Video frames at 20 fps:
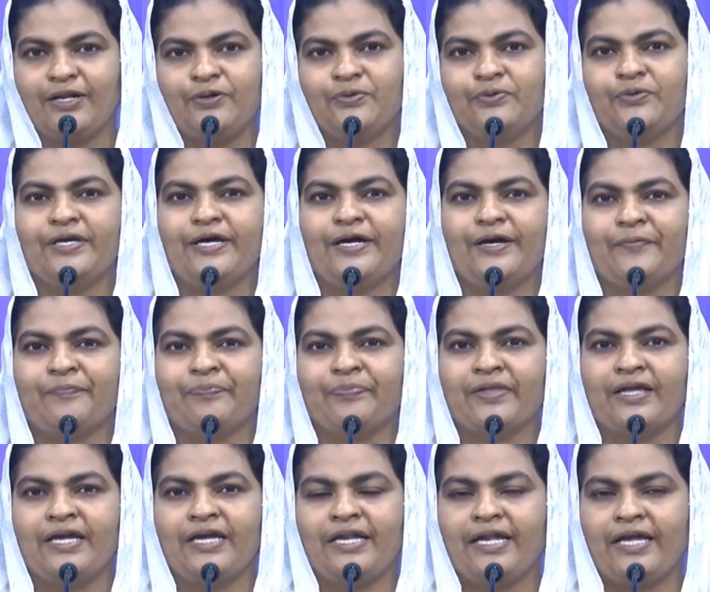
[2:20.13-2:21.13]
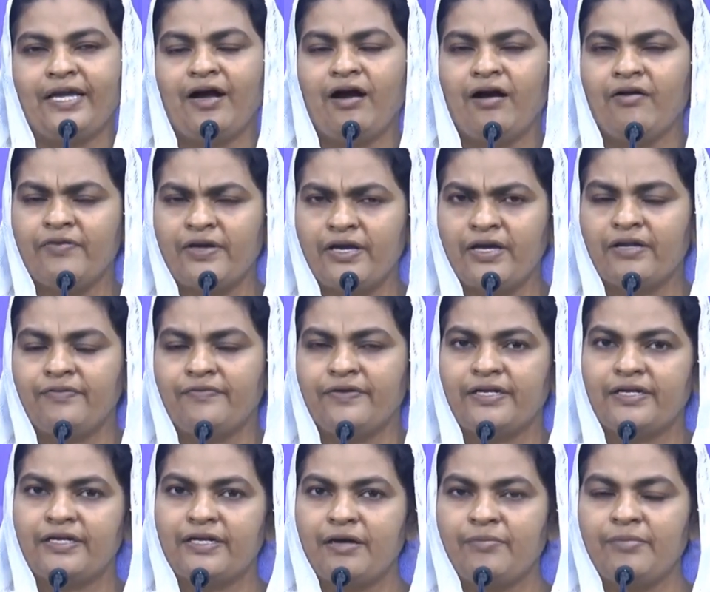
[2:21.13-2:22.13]
லூயா இன்றைக்கு
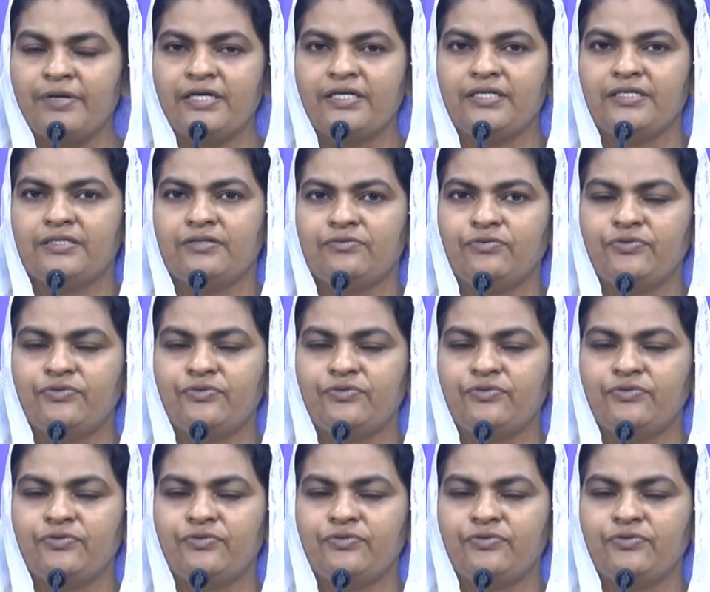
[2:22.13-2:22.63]
ஆவியானவர் நமக்கு